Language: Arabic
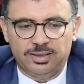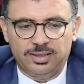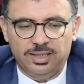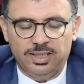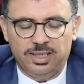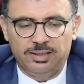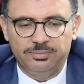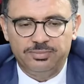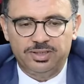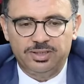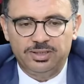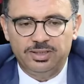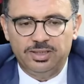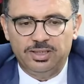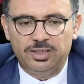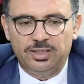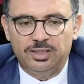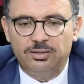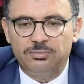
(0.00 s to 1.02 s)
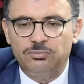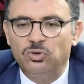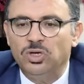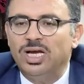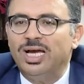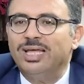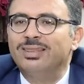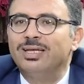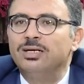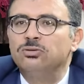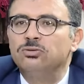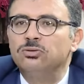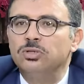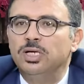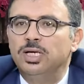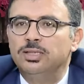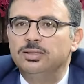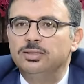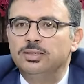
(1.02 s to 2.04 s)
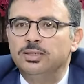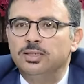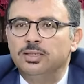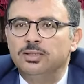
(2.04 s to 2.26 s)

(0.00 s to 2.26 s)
اخي عامر. الملاحظه الاولى